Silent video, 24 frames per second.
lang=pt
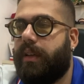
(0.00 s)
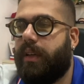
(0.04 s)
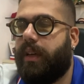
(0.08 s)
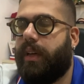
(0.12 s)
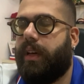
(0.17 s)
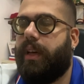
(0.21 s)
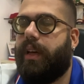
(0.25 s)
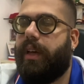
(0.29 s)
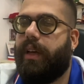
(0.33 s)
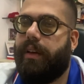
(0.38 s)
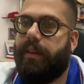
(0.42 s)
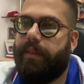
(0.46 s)

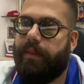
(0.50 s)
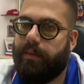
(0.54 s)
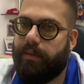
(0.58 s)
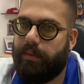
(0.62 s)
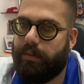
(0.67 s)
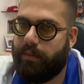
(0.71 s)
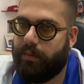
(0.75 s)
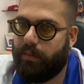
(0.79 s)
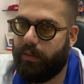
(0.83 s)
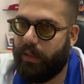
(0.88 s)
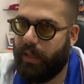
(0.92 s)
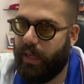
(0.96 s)
É,
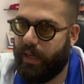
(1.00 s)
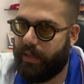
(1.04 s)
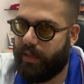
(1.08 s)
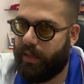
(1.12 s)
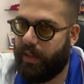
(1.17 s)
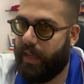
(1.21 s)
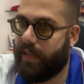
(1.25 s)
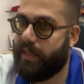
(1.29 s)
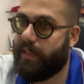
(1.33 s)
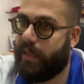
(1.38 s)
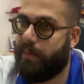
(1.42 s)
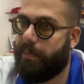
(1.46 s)
nesse,
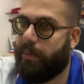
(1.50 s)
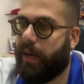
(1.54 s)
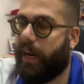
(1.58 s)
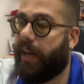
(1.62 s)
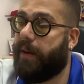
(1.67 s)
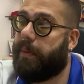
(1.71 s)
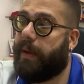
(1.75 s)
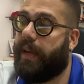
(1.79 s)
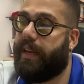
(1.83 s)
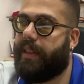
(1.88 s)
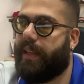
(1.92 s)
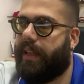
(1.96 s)
nessa
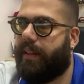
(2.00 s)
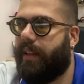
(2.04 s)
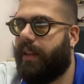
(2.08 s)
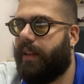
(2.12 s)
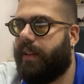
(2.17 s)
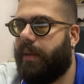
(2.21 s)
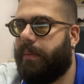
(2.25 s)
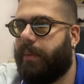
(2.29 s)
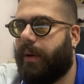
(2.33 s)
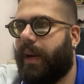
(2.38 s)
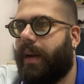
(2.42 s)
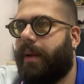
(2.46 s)
temporada, porque ele está
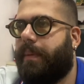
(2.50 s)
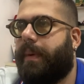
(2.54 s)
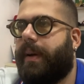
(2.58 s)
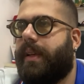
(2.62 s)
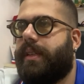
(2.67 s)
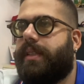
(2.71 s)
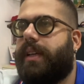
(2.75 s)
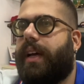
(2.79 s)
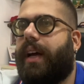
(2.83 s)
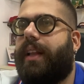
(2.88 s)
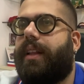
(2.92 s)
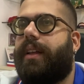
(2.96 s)
desde a temporada
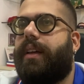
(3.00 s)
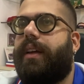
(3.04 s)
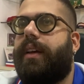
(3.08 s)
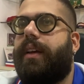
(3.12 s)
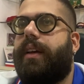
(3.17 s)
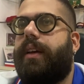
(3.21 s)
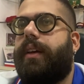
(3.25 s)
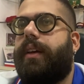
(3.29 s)
passada